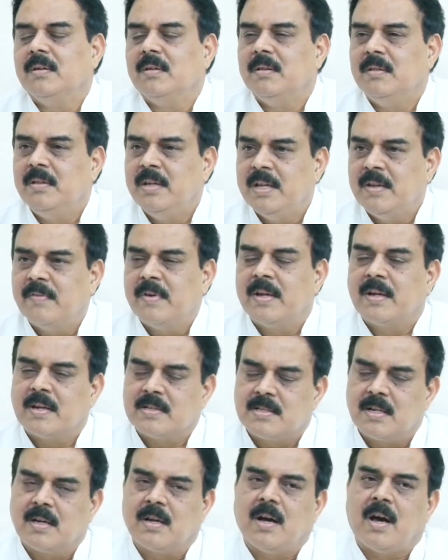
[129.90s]
దీని వెనక
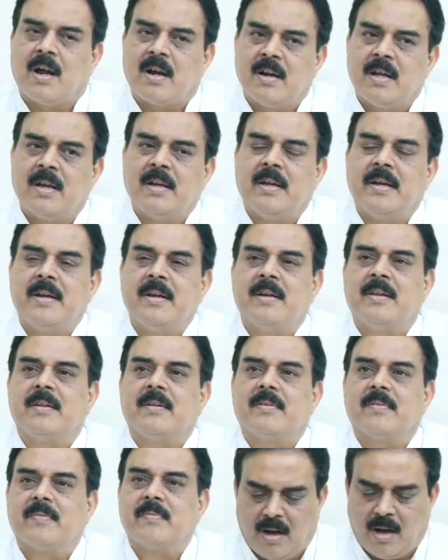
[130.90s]
అసలు కారణాలు ఏంటి
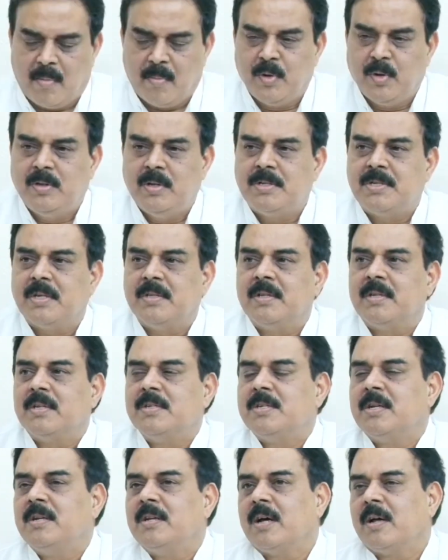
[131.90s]
అభివృద్ధి చెందిన
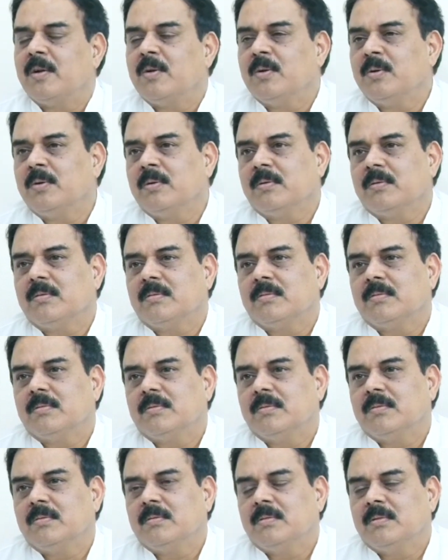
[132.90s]
జిల్లాల్లో
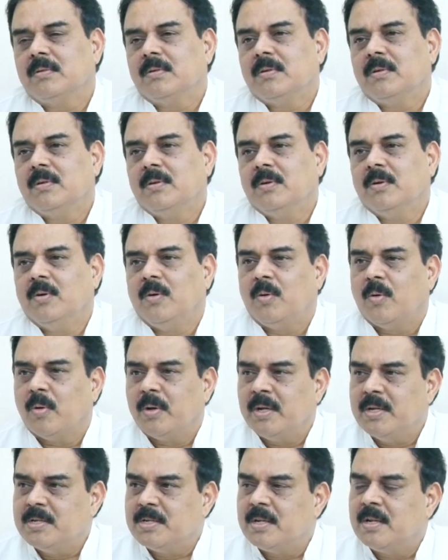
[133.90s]

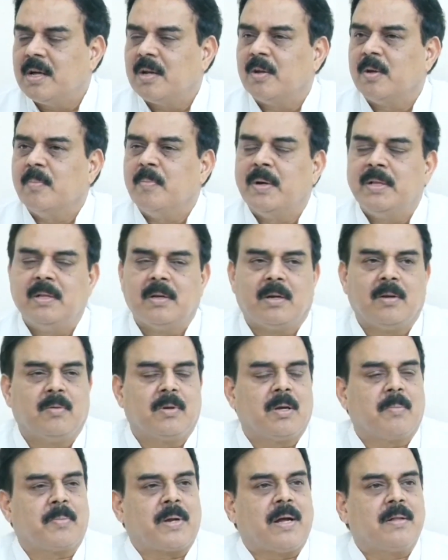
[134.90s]
కొన్ని జిల్లాల్లో
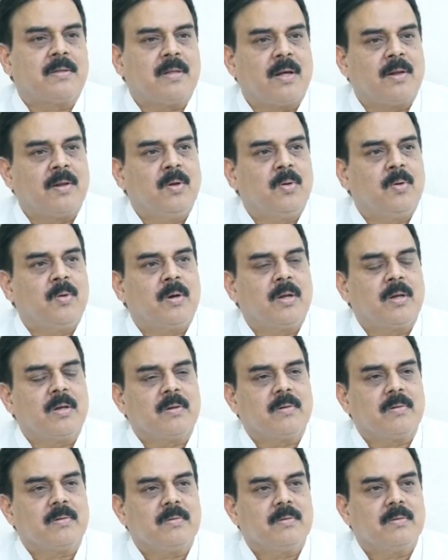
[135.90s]
ఇబ్బందికరున్న ప్రాంతాల్లో కూడా
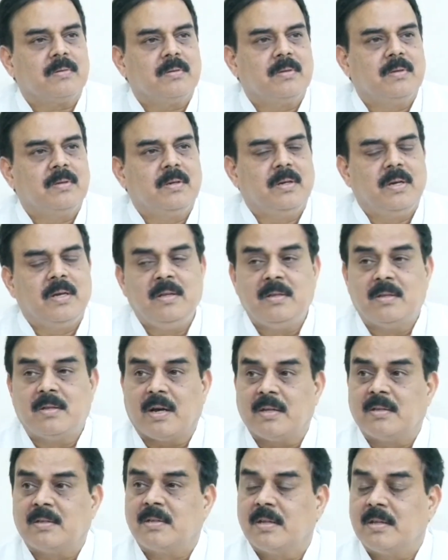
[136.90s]
ఇంత
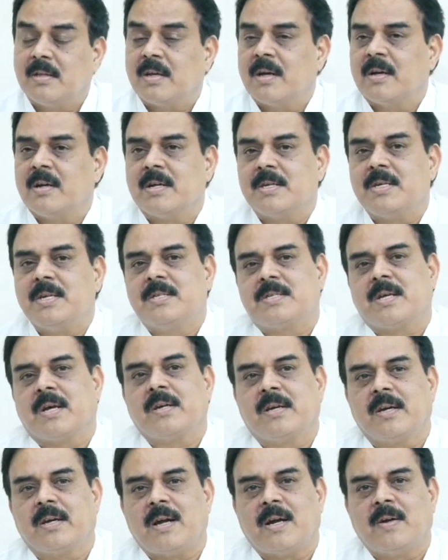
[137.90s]
అత్యధికంగా ఈ
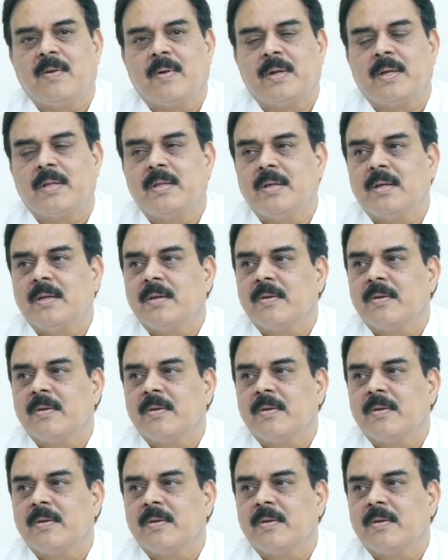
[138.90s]
సంఖ్య రావడం అనేది